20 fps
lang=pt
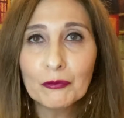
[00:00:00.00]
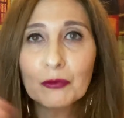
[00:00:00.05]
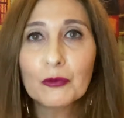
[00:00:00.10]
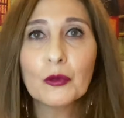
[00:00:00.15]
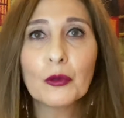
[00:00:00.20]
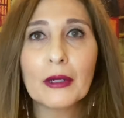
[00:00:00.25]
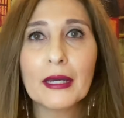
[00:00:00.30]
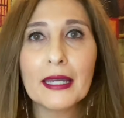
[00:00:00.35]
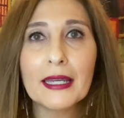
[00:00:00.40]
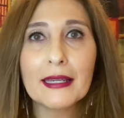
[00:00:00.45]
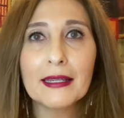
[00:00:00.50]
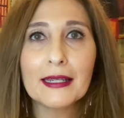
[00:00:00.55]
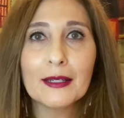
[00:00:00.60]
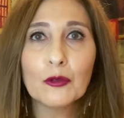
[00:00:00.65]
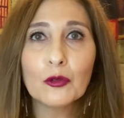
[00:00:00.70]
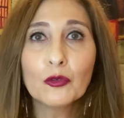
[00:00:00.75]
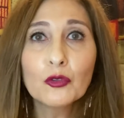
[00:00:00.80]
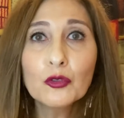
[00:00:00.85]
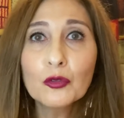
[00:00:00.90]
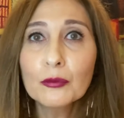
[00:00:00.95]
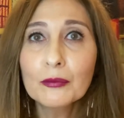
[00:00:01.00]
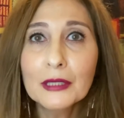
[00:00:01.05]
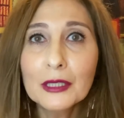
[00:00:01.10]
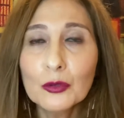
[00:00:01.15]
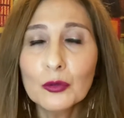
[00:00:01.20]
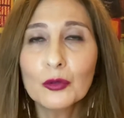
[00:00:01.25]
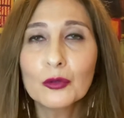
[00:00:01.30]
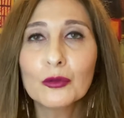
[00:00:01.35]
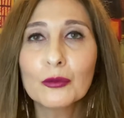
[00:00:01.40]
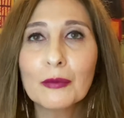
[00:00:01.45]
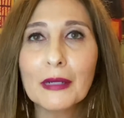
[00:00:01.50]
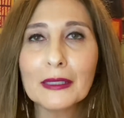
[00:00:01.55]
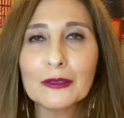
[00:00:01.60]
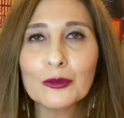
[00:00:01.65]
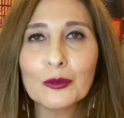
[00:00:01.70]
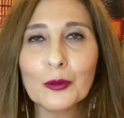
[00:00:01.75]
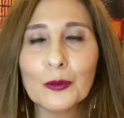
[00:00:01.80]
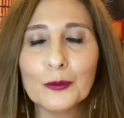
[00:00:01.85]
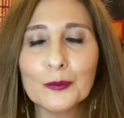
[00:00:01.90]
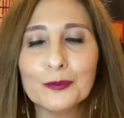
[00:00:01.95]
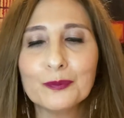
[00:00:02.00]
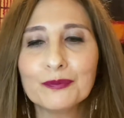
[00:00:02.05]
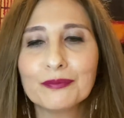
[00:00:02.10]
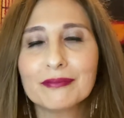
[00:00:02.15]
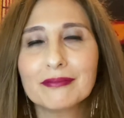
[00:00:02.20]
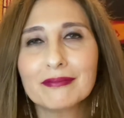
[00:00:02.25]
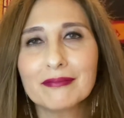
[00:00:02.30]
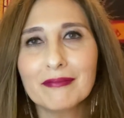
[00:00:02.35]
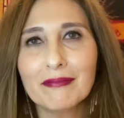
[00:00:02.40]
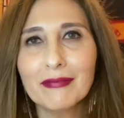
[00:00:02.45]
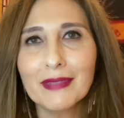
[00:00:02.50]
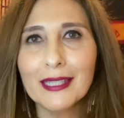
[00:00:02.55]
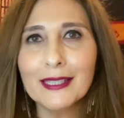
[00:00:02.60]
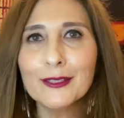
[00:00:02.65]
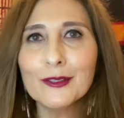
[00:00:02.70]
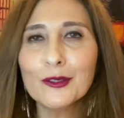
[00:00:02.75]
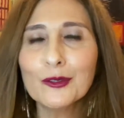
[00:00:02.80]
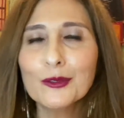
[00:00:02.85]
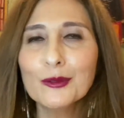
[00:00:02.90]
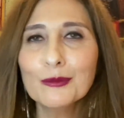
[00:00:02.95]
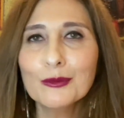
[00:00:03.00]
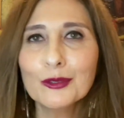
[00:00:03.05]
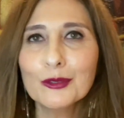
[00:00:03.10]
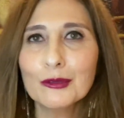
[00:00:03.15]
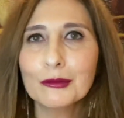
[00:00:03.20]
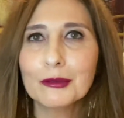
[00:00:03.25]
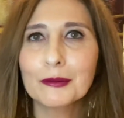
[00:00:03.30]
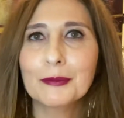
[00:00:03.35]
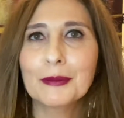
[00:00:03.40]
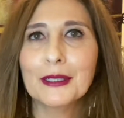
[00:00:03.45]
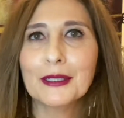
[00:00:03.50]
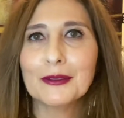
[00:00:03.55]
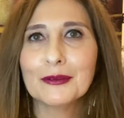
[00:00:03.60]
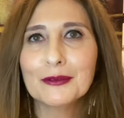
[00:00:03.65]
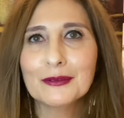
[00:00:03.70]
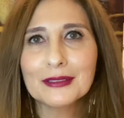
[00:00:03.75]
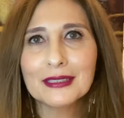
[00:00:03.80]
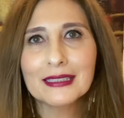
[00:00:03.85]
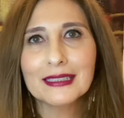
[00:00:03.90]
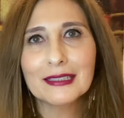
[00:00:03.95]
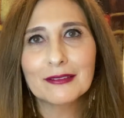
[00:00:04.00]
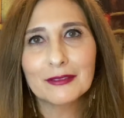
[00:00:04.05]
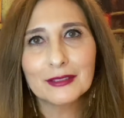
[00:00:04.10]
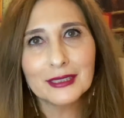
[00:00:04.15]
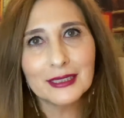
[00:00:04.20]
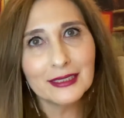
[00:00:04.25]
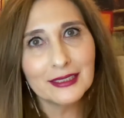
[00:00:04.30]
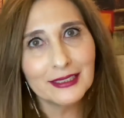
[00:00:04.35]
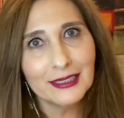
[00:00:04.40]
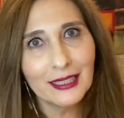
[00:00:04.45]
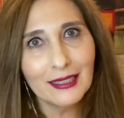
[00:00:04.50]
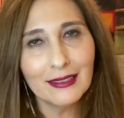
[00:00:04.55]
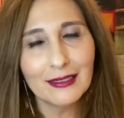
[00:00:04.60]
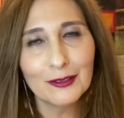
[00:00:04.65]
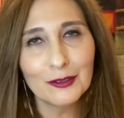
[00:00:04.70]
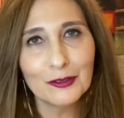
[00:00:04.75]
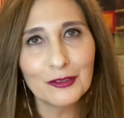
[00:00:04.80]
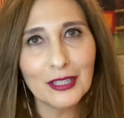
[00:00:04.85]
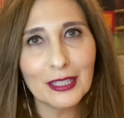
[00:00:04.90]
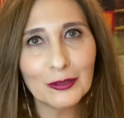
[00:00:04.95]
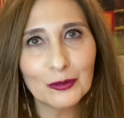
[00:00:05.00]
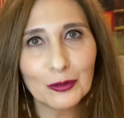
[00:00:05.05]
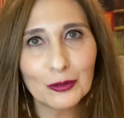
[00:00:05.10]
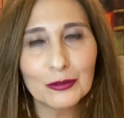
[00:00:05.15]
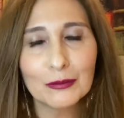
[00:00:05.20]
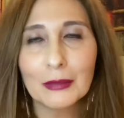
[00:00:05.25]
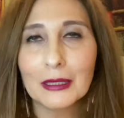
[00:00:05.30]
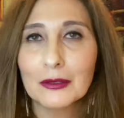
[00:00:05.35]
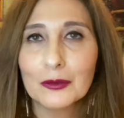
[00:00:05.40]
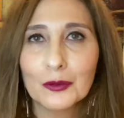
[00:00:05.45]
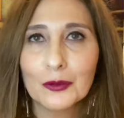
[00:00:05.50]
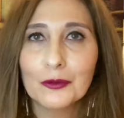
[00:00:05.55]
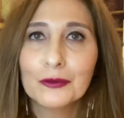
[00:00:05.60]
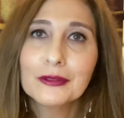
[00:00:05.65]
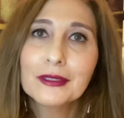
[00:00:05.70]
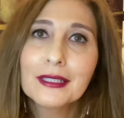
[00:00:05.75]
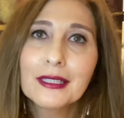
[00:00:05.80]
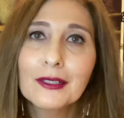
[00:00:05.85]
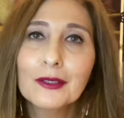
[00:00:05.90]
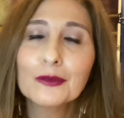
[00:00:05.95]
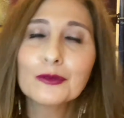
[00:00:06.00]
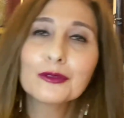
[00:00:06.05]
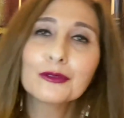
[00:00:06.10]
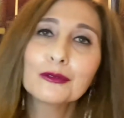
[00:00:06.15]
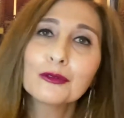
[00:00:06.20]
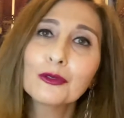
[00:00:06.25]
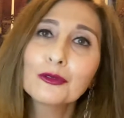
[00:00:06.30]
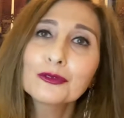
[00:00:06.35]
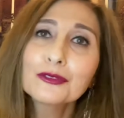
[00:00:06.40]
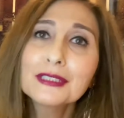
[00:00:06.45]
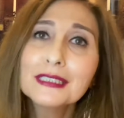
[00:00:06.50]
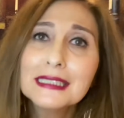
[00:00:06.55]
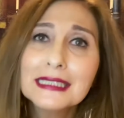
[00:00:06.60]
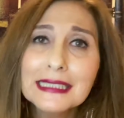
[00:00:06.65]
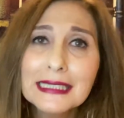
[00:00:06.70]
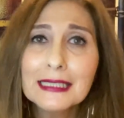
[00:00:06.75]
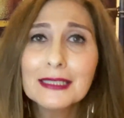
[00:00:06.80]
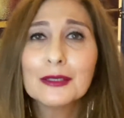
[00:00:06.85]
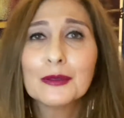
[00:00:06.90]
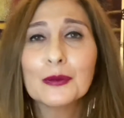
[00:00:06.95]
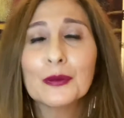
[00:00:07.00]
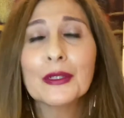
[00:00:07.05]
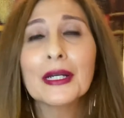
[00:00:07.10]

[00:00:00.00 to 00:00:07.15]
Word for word: é, consumir todo o batom e Todo mundo me pergunta, né? Você chega a usar todo batom? Não, não consigo.